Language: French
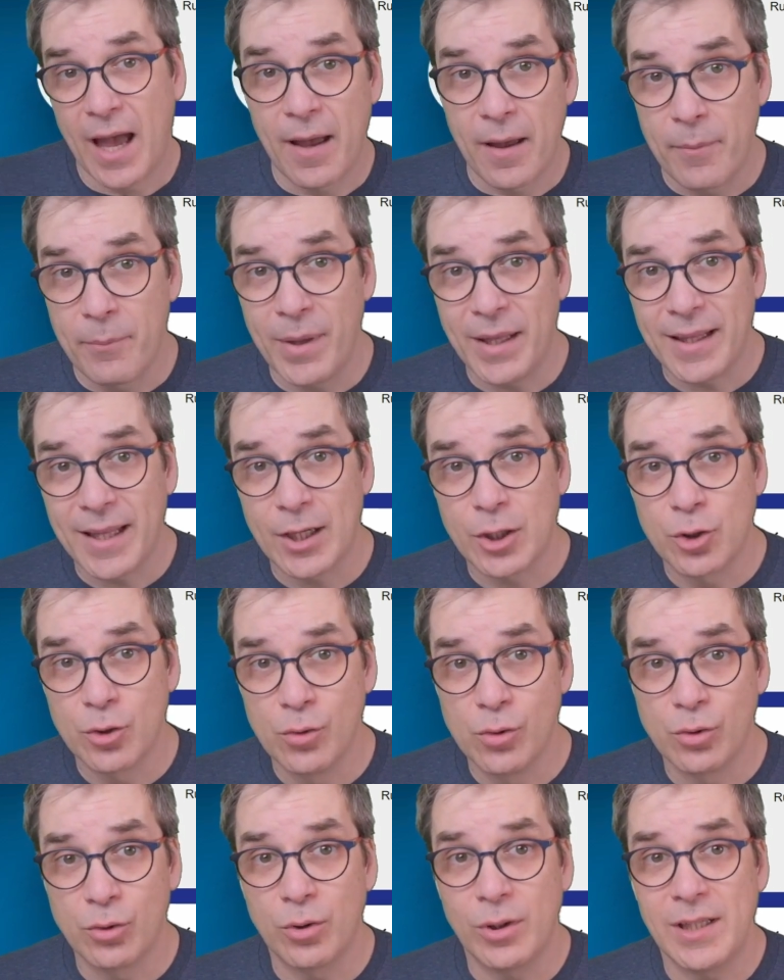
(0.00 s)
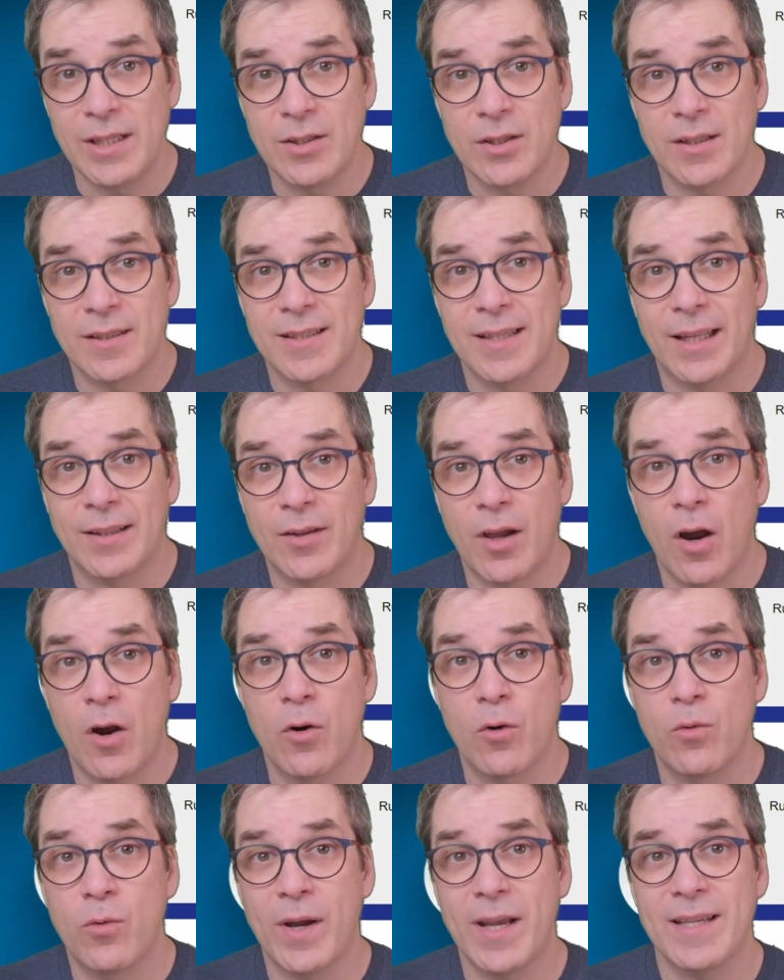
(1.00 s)
mettre à jour tous les
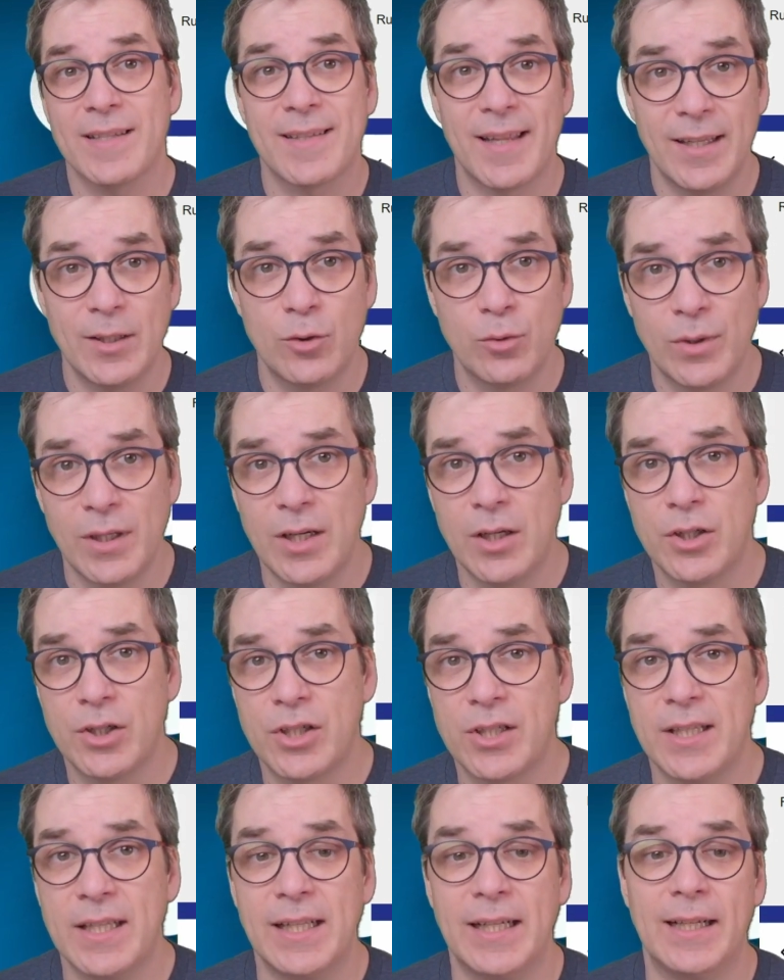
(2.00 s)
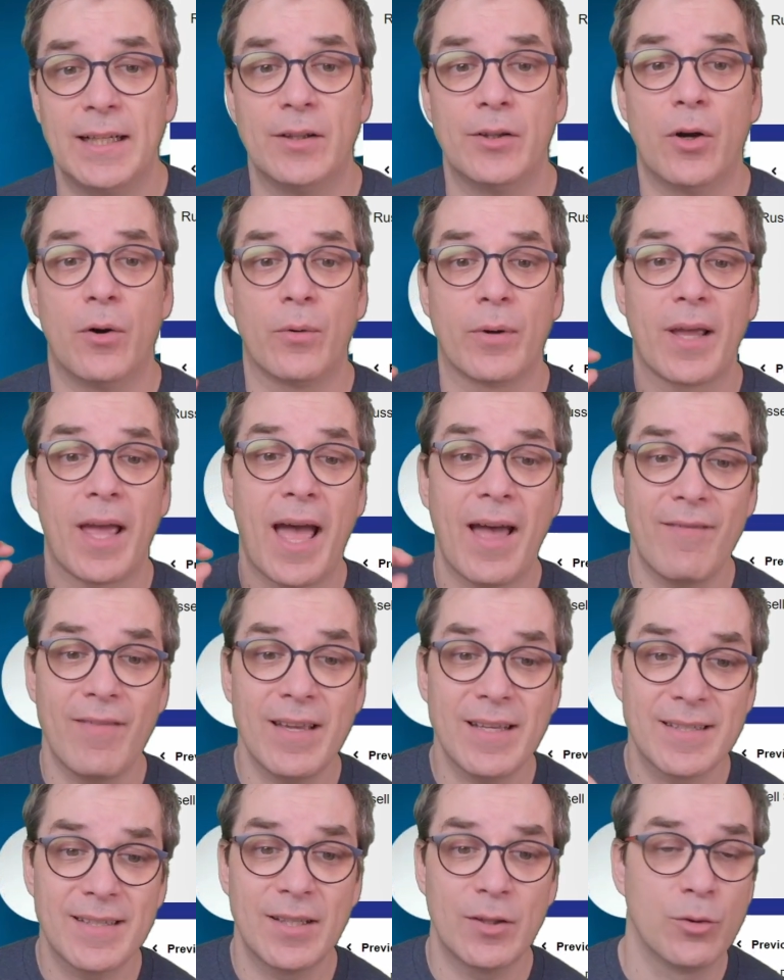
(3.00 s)
ordinateurs ou installer tous les logiciels. Donc,
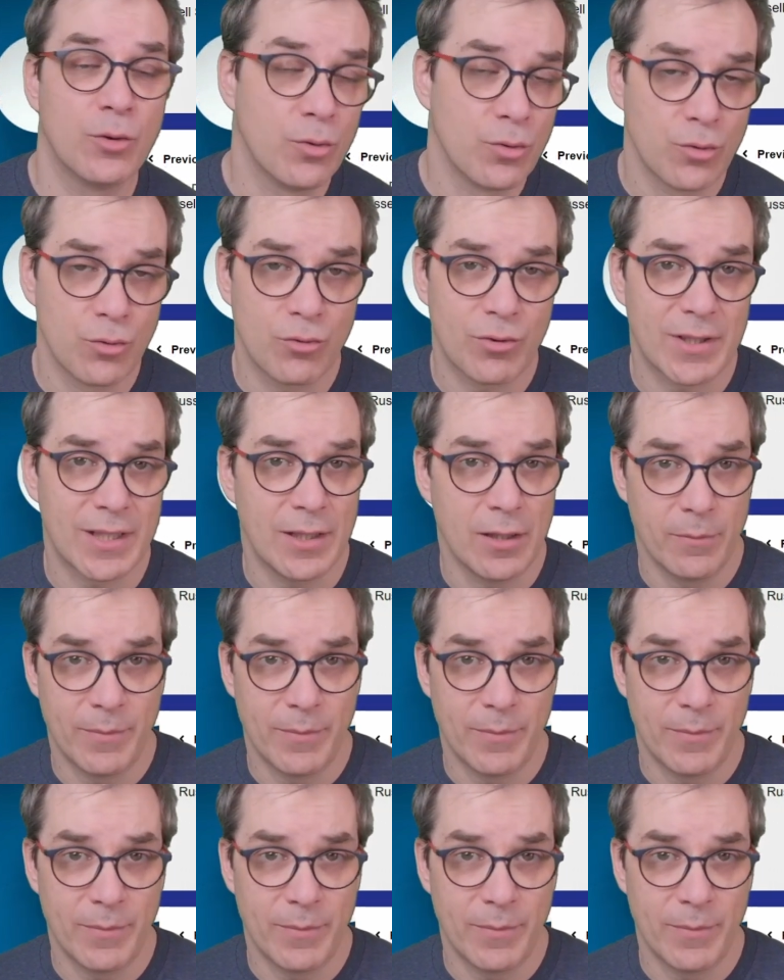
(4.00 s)
avec ces deux outils-là,